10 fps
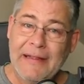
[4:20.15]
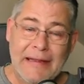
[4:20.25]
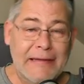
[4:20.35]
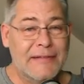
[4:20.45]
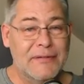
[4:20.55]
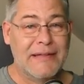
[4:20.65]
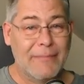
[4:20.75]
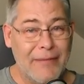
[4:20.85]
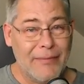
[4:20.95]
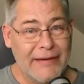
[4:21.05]
in,
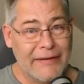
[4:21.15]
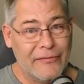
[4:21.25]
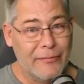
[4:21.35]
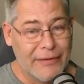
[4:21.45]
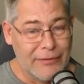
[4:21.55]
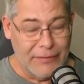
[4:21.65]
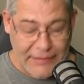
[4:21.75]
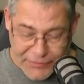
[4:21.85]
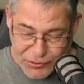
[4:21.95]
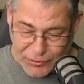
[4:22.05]
Zusammenarbeit, in Verbindung mit den
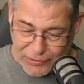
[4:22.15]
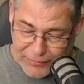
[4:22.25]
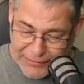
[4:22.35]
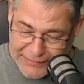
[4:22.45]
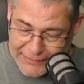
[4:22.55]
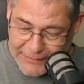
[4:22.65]
Zuschauern gemacht.